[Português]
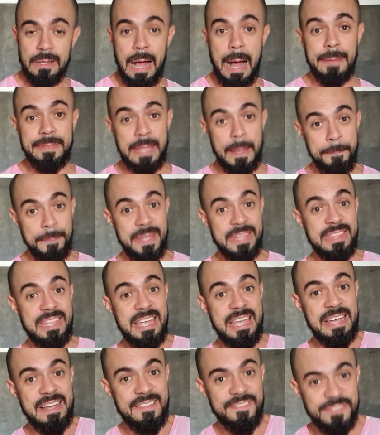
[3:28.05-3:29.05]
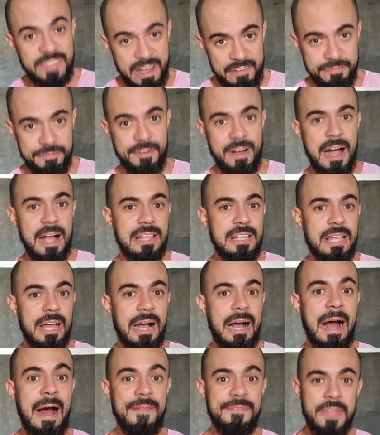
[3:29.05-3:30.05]
A depender da
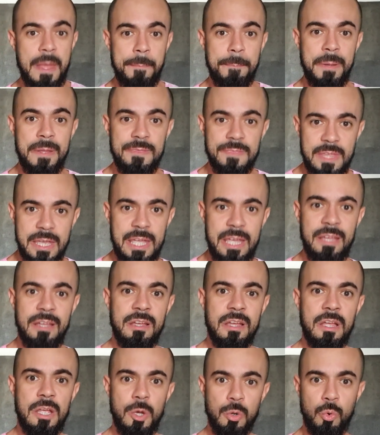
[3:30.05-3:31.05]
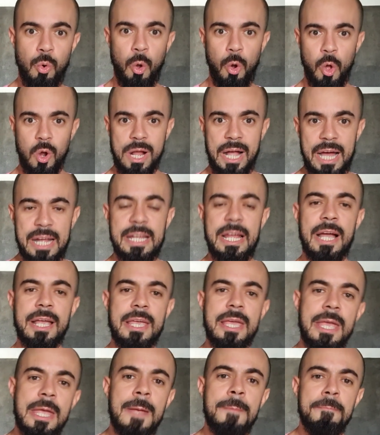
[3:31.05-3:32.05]
falha, a depender, eu colocaria
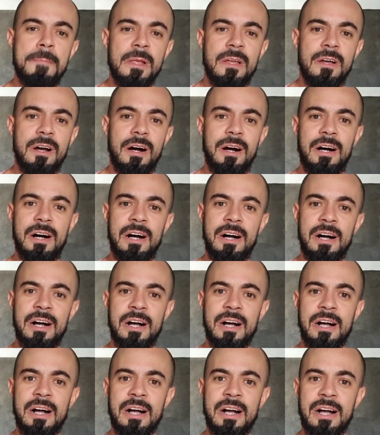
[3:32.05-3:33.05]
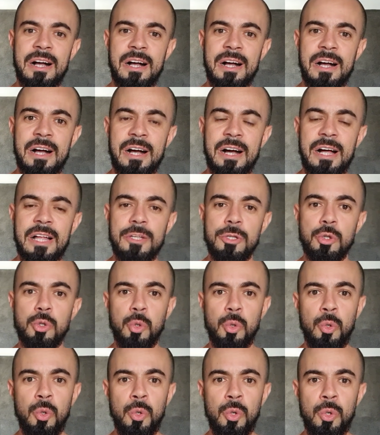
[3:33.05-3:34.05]
aqui, uh,
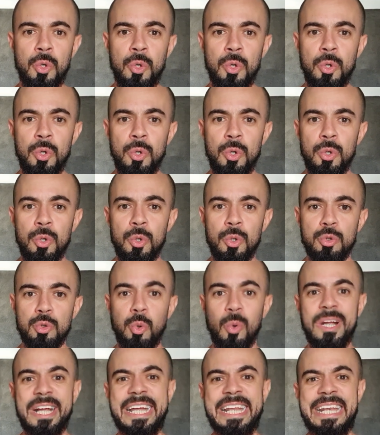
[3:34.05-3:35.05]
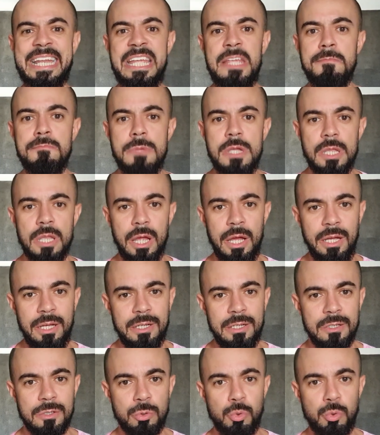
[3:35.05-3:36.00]
do, do crime, né?